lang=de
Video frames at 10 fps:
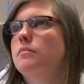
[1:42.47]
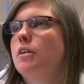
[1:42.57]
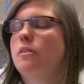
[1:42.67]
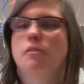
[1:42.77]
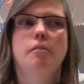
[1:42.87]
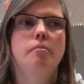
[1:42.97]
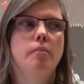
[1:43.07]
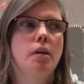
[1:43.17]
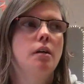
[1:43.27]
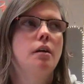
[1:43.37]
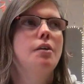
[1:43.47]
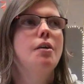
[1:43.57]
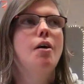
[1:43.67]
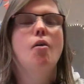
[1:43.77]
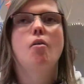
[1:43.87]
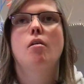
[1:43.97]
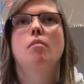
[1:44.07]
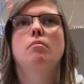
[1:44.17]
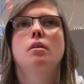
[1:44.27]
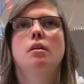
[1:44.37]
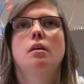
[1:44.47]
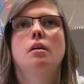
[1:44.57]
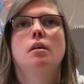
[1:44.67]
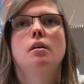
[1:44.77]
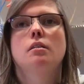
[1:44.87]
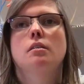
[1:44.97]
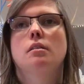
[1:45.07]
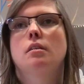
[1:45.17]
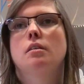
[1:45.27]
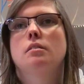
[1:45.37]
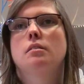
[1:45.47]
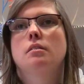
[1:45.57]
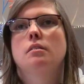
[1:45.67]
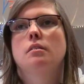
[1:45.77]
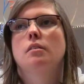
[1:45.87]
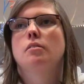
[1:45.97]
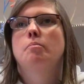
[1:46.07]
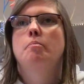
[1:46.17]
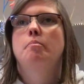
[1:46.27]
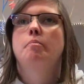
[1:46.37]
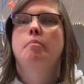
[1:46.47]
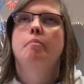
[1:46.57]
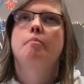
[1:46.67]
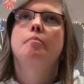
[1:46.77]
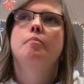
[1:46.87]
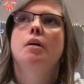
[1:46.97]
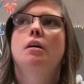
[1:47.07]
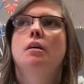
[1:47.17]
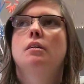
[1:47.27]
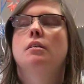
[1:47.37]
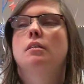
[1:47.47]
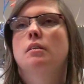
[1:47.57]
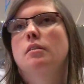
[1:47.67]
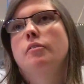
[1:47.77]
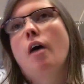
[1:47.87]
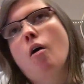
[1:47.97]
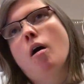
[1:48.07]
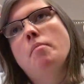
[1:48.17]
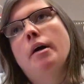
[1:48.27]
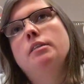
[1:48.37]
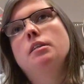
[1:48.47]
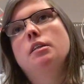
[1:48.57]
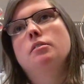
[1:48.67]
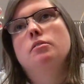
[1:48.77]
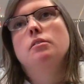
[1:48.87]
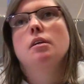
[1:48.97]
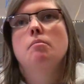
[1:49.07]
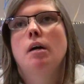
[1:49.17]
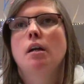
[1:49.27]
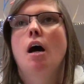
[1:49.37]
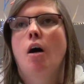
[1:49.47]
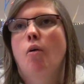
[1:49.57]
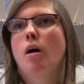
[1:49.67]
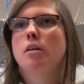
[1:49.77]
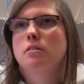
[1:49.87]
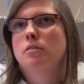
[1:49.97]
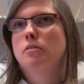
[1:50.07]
Also ich finde, man kann auch, ähm, dass, also, dass die Frau arbeiten geht und der Mann auch. Also